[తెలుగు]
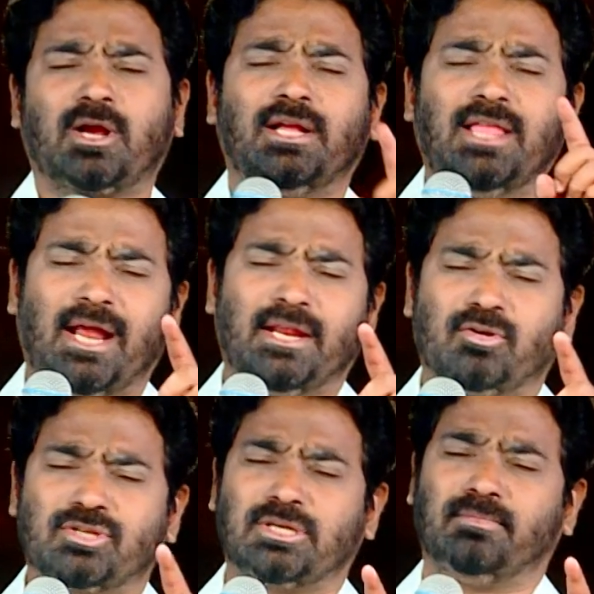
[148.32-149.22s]
ఒక్కదాని
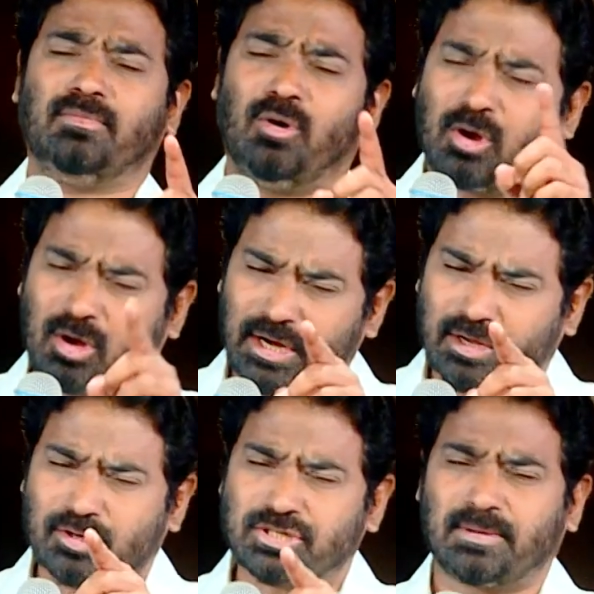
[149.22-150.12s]
కోసం ఒక్కని
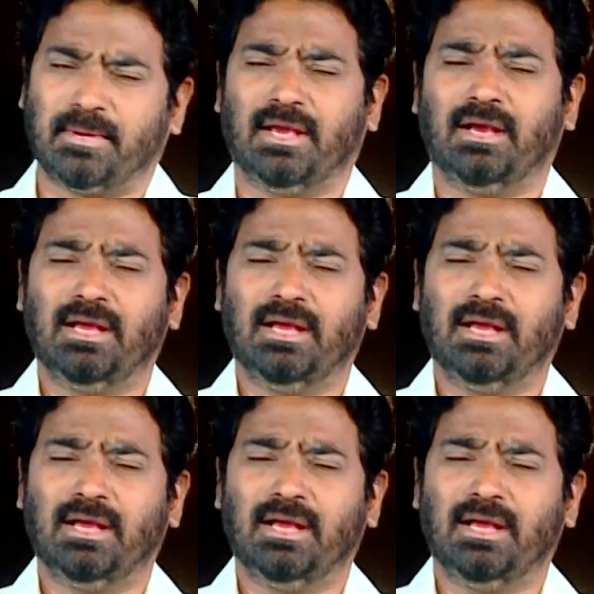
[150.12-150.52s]
కోసమే